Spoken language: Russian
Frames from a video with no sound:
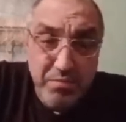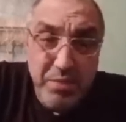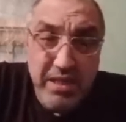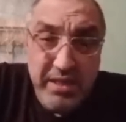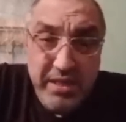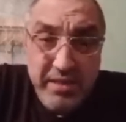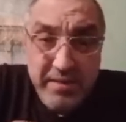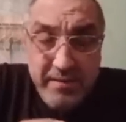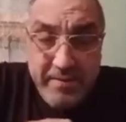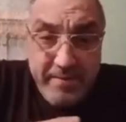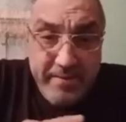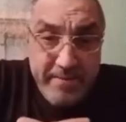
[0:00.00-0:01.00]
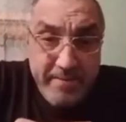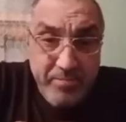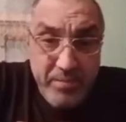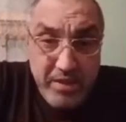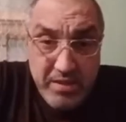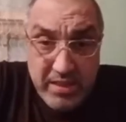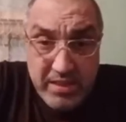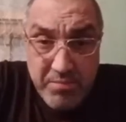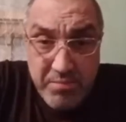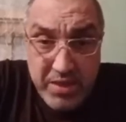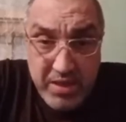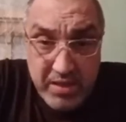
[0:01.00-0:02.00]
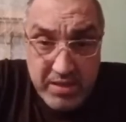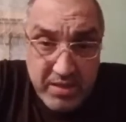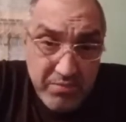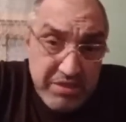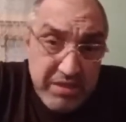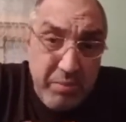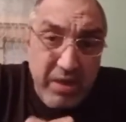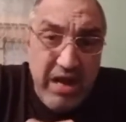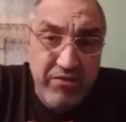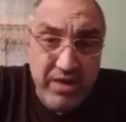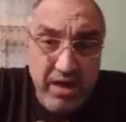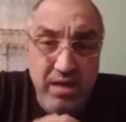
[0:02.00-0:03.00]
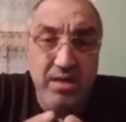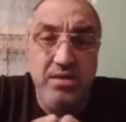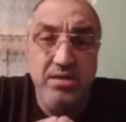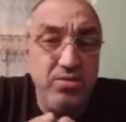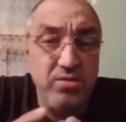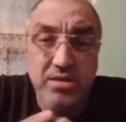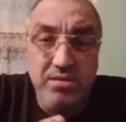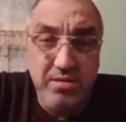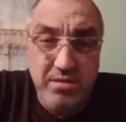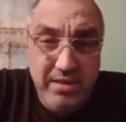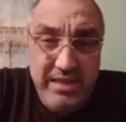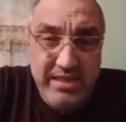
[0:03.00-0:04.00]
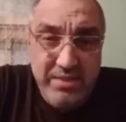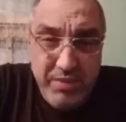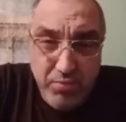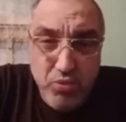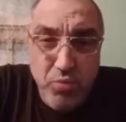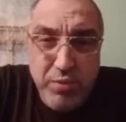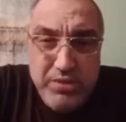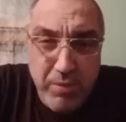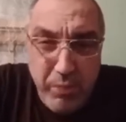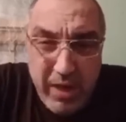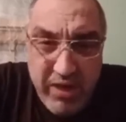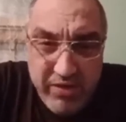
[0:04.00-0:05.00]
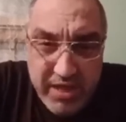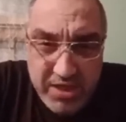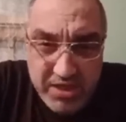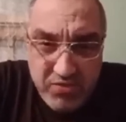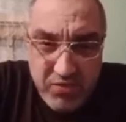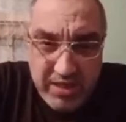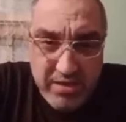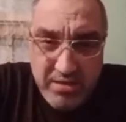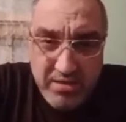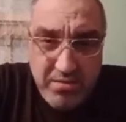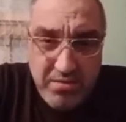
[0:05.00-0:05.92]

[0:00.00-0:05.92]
Белый, ты там белый, там заправка. Я тебя буду заправкой называть.